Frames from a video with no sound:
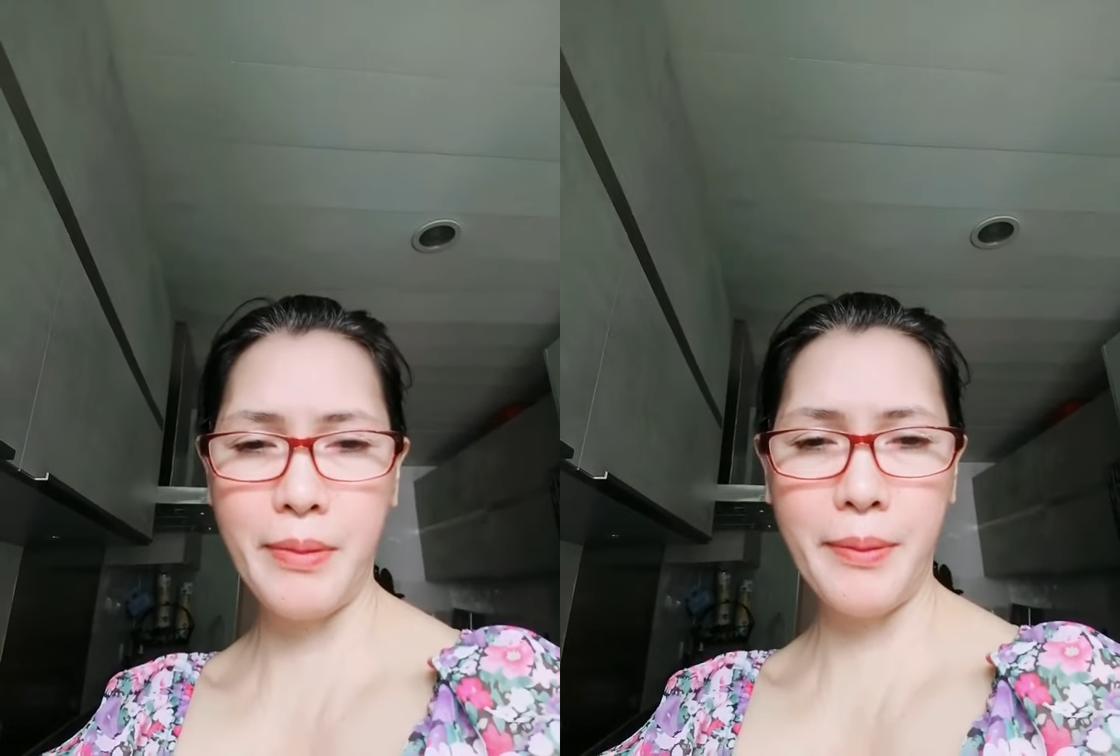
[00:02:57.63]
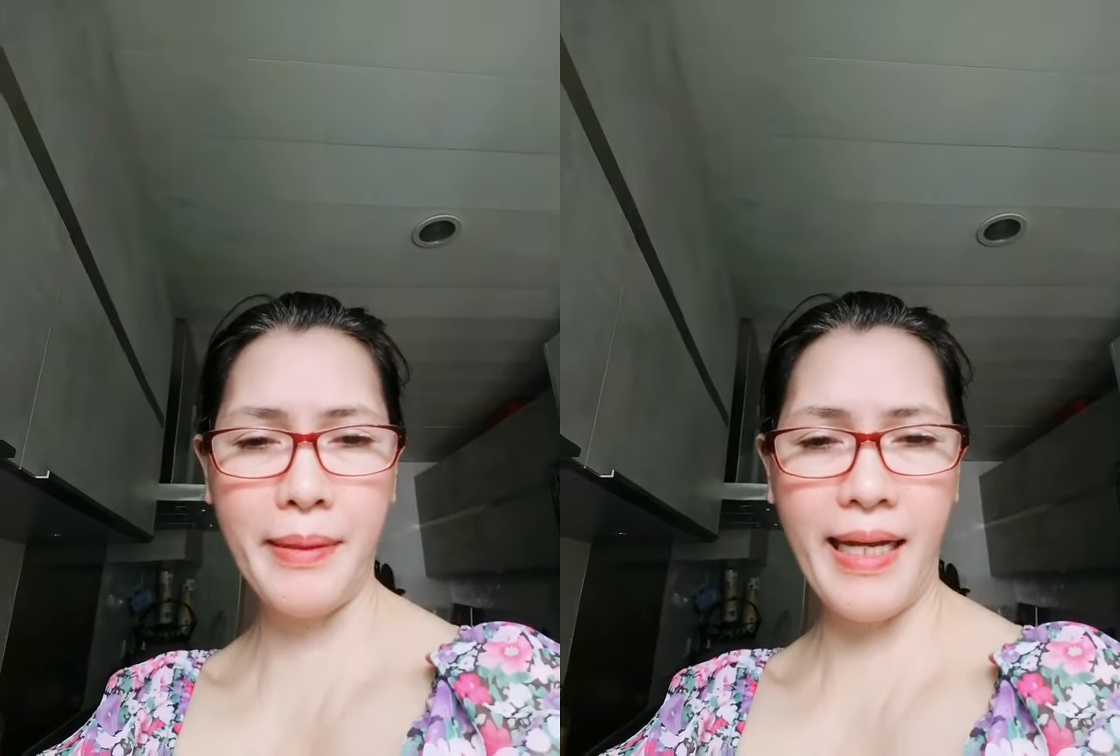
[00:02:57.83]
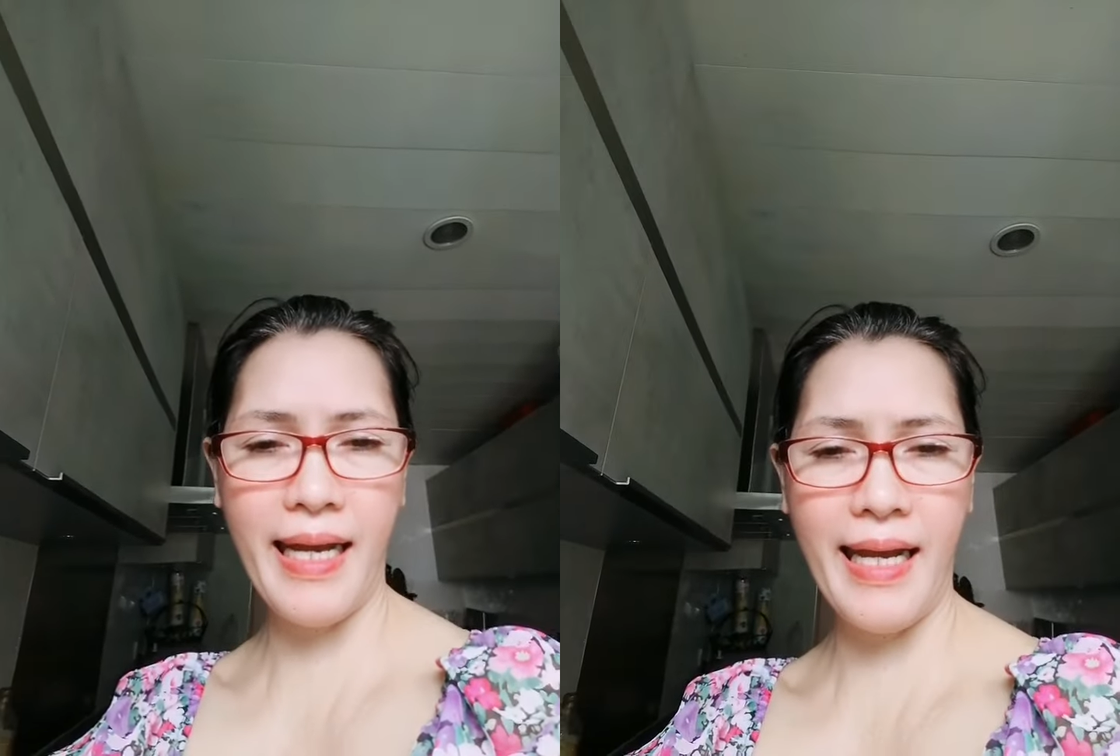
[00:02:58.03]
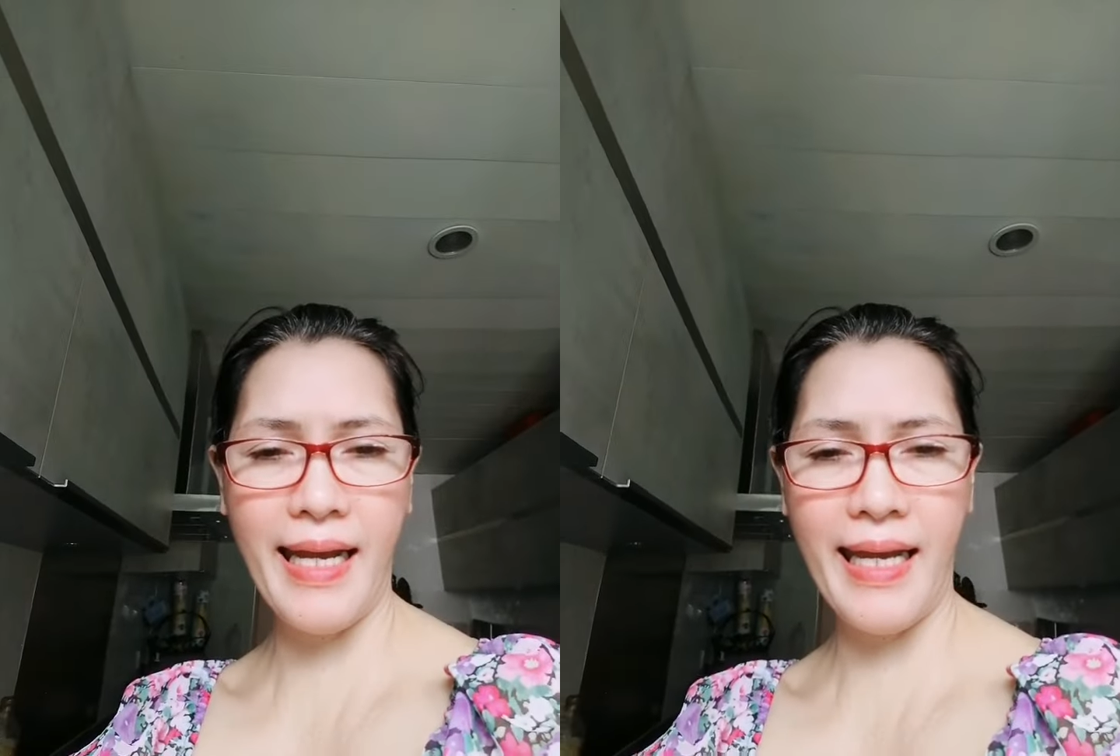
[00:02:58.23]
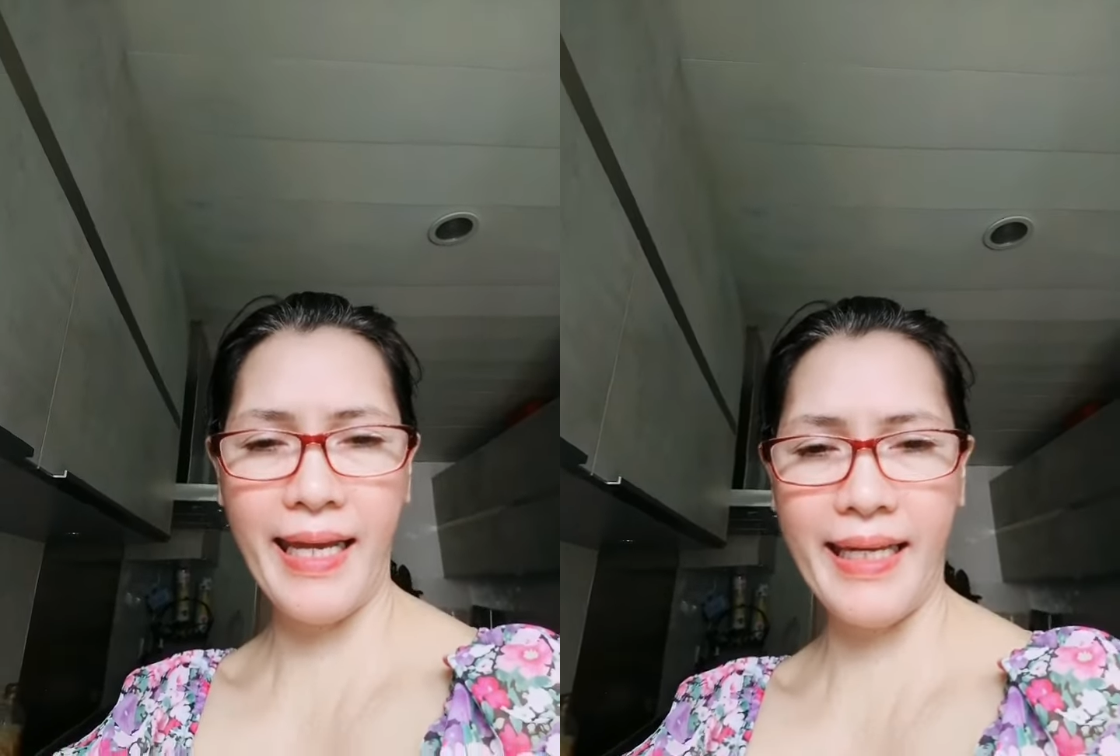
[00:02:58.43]

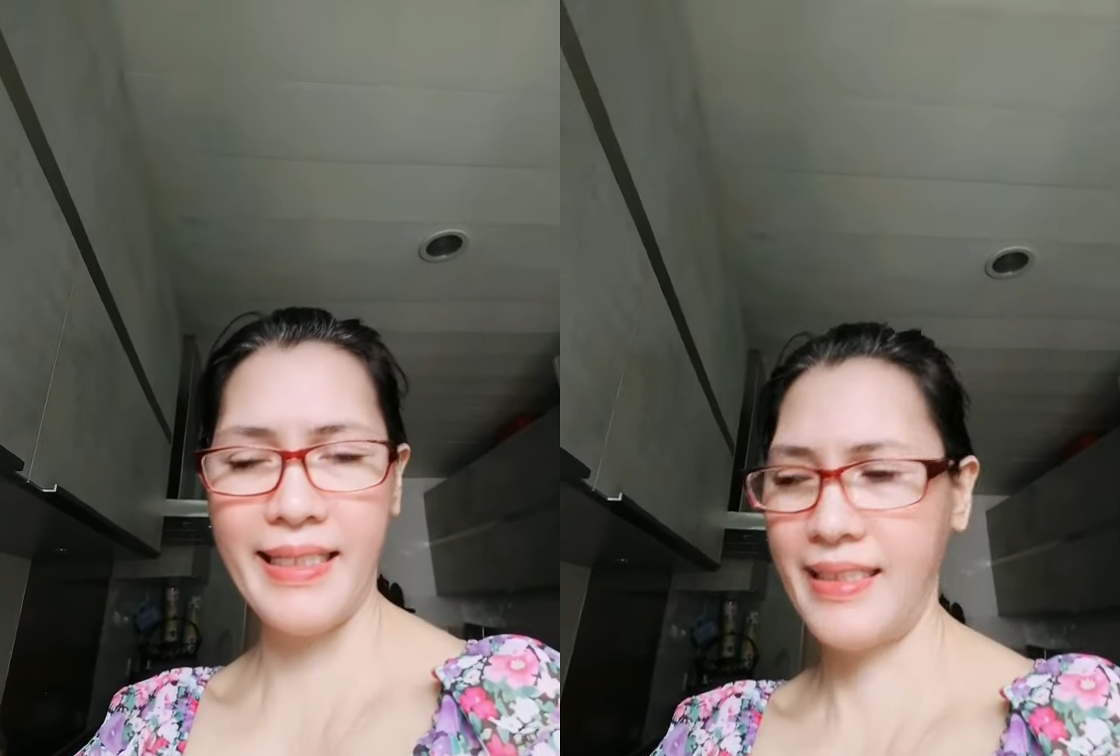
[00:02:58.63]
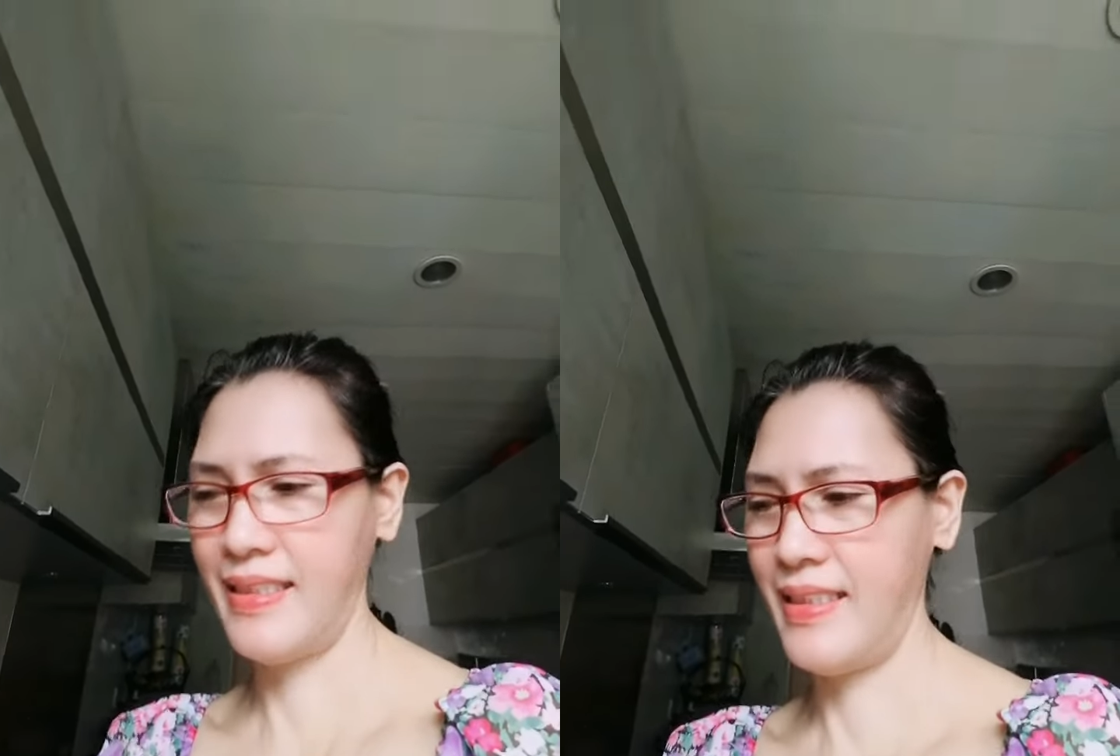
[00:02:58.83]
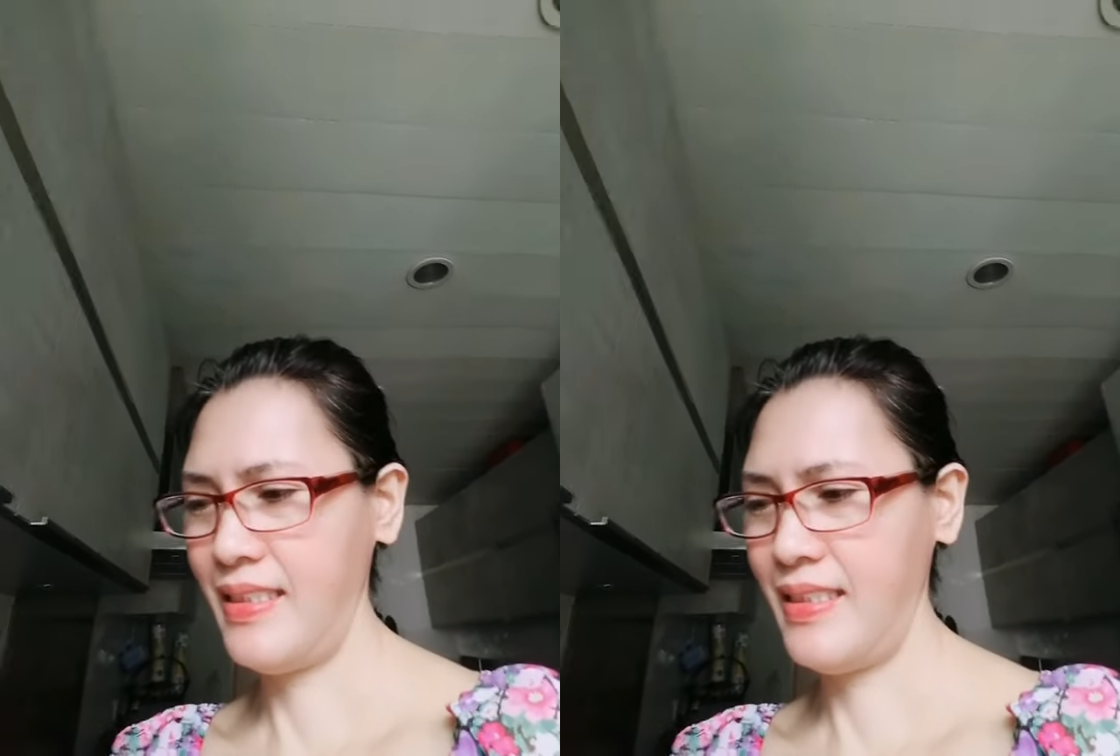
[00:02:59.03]
Bye-bye.